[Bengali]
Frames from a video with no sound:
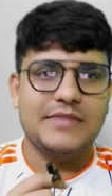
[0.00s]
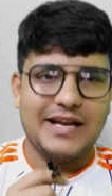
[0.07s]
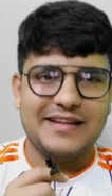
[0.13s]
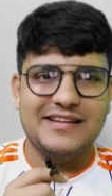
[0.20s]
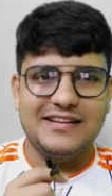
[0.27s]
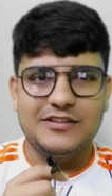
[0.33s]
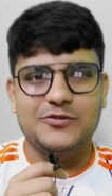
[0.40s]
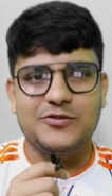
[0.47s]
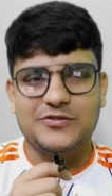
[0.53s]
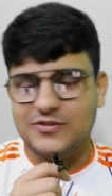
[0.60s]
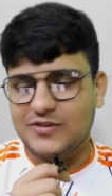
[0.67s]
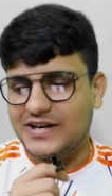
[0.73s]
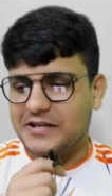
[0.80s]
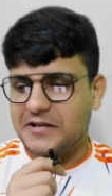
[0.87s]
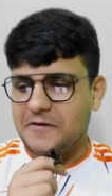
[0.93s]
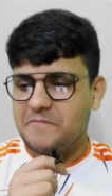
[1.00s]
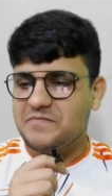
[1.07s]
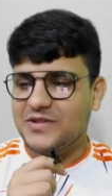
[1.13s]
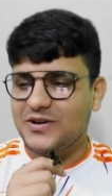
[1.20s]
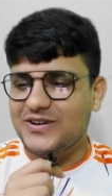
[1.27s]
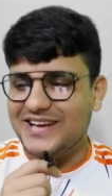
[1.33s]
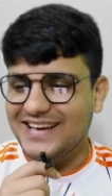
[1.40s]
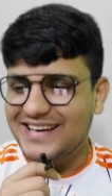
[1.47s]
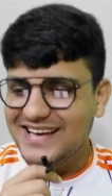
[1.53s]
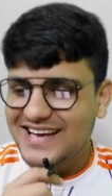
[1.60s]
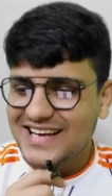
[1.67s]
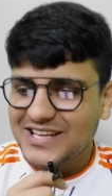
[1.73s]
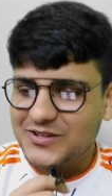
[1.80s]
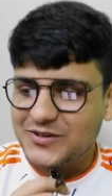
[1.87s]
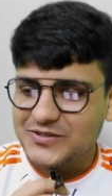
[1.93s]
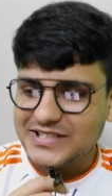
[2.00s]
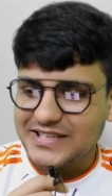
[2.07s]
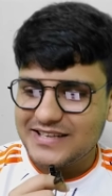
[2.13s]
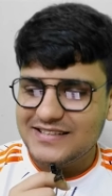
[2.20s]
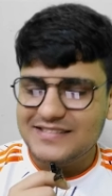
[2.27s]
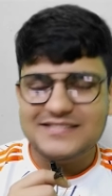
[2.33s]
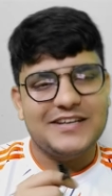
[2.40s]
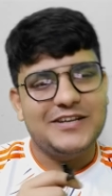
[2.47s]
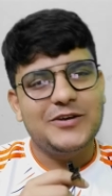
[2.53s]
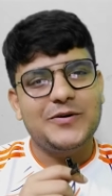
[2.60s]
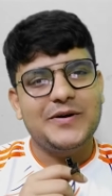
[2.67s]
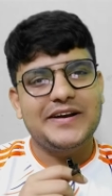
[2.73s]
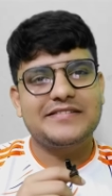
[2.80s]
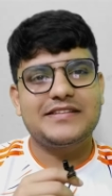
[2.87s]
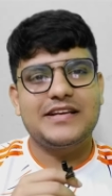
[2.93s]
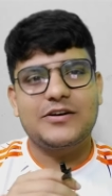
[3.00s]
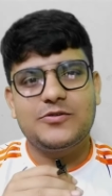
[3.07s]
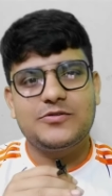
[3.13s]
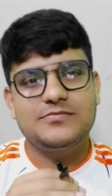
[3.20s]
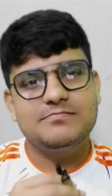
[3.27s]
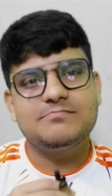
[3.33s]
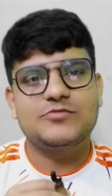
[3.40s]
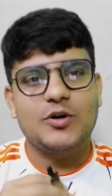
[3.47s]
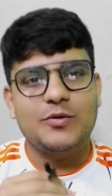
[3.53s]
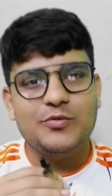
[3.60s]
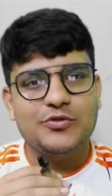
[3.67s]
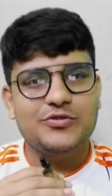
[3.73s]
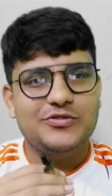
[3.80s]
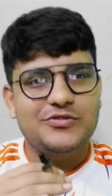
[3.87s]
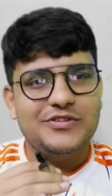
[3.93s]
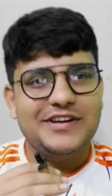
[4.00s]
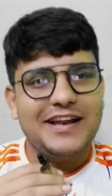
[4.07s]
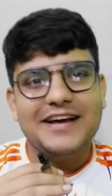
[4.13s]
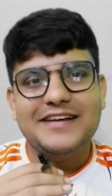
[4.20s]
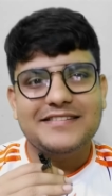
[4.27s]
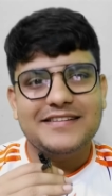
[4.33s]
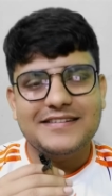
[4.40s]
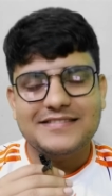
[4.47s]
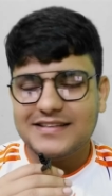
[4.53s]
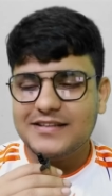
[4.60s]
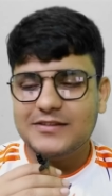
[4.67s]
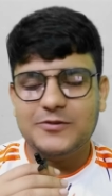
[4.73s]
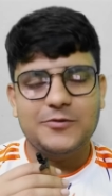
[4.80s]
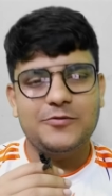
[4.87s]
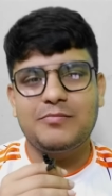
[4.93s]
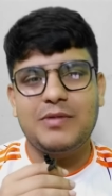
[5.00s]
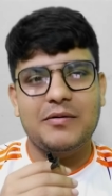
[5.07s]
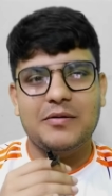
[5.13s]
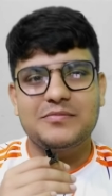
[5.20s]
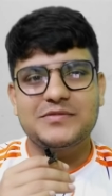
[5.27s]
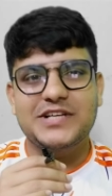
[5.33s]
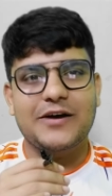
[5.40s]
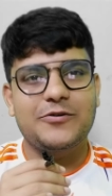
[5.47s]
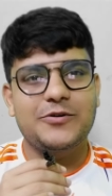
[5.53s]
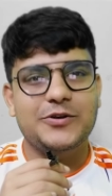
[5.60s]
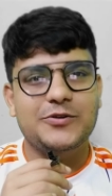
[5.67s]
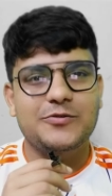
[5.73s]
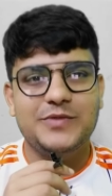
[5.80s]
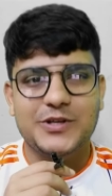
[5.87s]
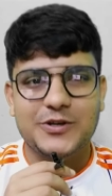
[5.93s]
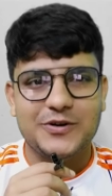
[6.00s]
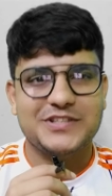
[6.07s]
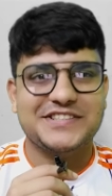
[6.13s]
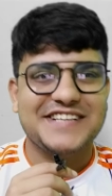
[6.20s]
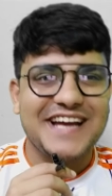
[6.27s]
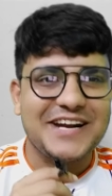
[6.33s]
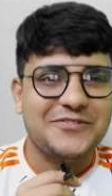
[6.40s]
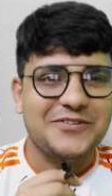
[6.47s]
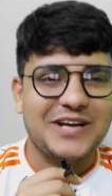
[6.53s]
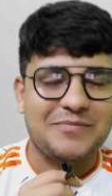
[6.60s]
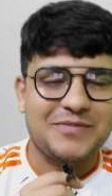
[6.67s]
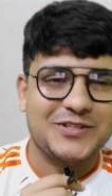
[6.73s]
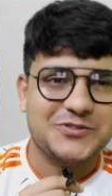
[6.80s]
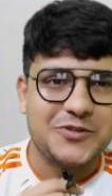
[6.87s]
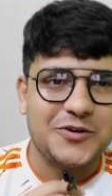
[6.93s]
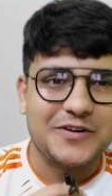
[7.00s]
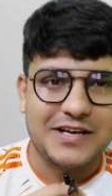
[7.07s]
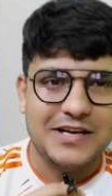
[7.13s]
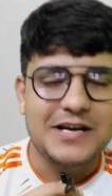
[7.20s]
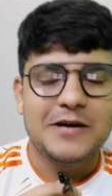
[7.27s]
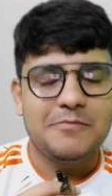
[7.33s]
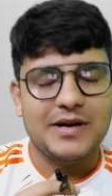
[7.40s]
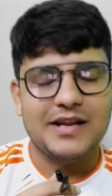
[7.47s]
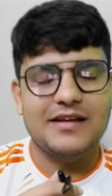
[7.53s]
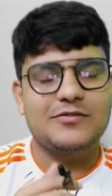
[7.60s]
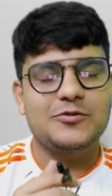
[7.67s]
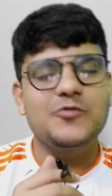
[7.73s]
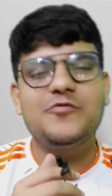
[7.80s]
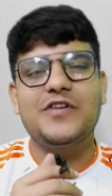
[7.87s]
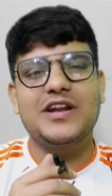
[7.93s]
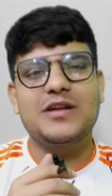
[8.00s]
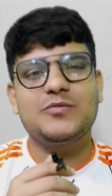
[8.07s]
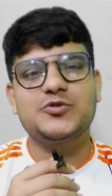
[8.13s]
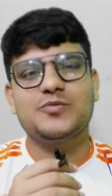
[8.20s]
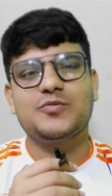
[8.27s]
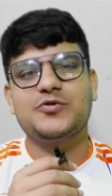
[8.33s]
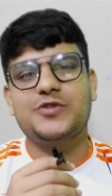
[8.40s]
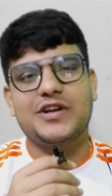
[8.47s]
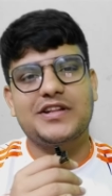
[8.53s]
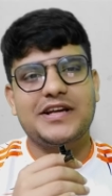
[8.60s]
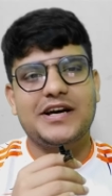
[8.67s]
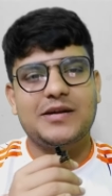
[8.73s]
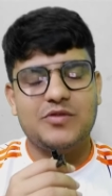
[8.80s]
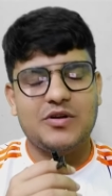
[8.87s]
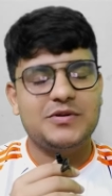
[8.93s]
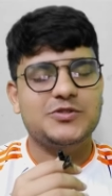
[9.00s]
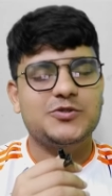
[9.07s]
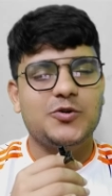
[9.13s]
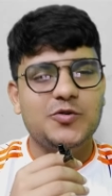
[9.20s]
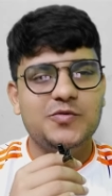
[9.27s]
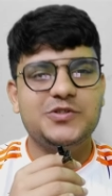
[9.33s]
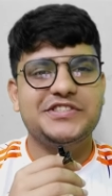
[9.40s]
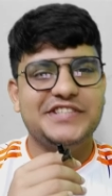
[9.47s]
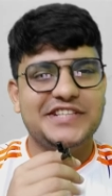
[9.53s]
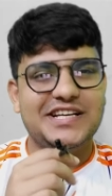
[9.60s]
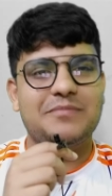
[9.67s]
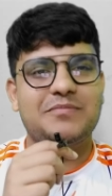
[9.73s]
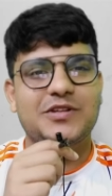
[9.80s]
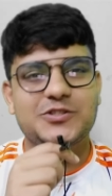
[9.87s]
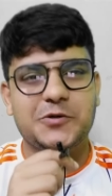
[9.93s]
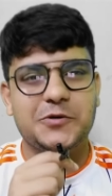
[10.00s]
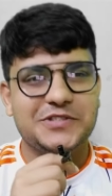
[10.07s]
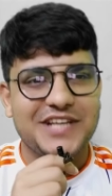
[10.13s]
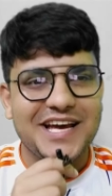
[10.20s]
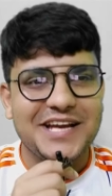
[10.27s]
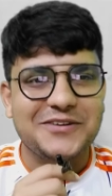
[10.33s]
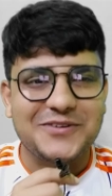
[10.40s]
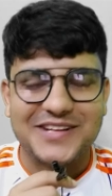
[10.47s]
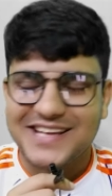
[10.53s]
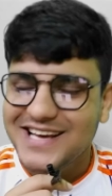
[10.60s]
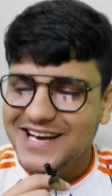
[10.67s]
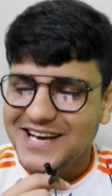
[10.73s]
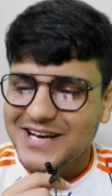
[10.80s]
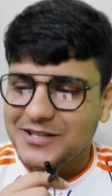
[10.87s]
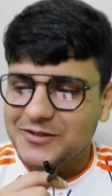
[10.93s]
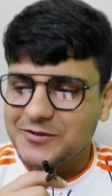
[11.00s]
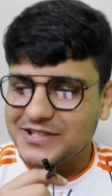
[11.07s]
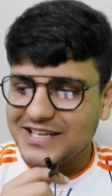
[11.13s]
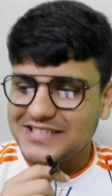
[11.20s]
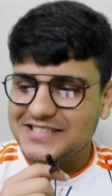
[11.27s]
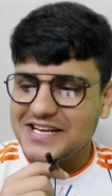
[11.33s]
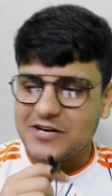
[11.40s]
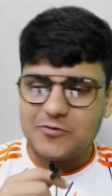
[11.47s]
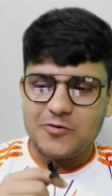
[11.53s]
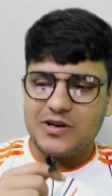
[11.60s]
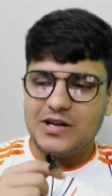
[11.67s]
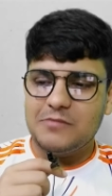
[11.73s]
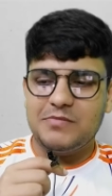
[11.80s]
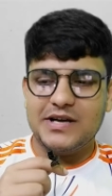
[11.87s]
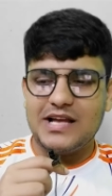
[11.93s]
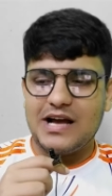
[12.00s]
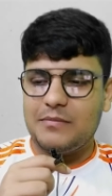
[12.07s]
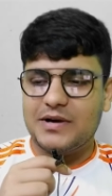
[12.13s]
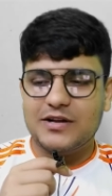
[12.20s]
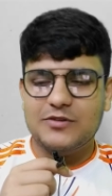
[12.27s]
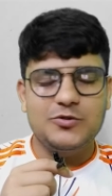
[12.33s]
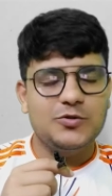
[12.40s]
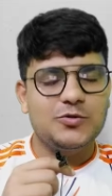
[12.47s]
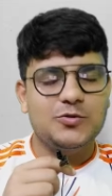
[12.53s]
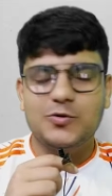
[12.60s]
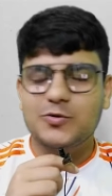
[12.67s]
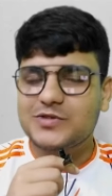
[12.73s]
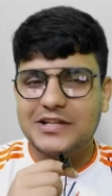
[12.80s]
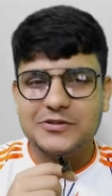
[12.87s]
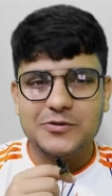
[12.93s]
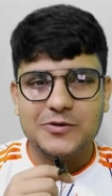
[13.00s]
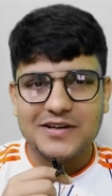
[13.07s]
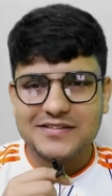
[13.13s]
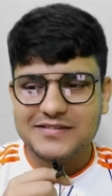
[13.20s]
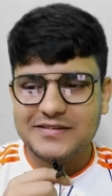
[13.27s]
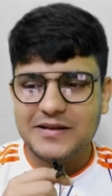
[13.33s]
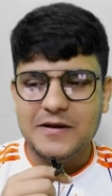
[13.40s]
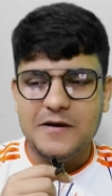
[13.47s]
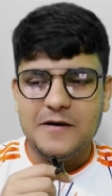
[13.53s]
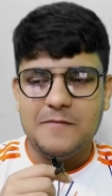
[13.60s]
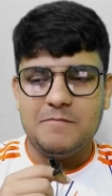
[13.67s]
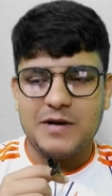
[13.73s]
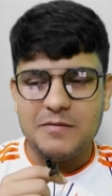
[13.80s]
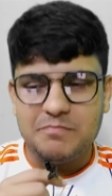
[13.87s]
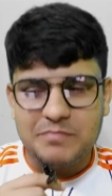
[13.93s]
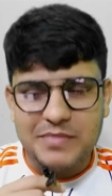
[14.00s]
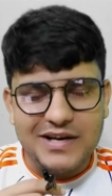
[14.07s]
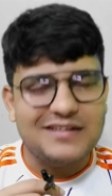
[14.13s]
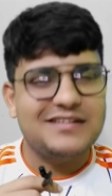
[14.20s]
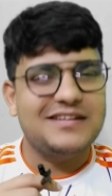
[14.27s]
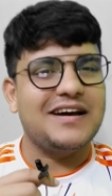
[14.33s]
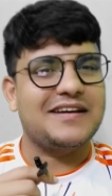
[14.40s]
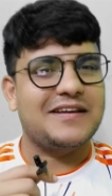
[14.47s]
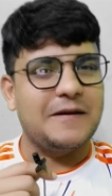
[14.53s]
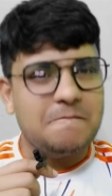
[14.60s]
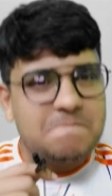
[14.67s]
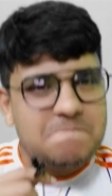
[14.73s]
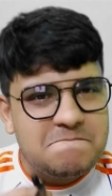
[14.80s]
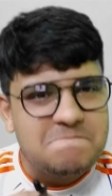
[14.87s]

একটা গ্লিস হয়েছিল আর কি ওকে তো সেই গ্লিসটা ঠিক হয়ে গেছে এখন সমস্ত কিছু রিল্যাক্সে আছে তো ভাবলাম যে এখন একটু ভিডিওটা শেয়ার করি আপনাদের সঙ্গে মানে তুফানের মোশন পোস্টারটা দেখার পর আমার যে অনুভূতি সেটা আপনাদের সঙ্গে শেয়ার করি তো সেটা শেয়ার করলাম ভাই আমার কিন্তু দুর্দান্ত লাগছে বিটটা মানে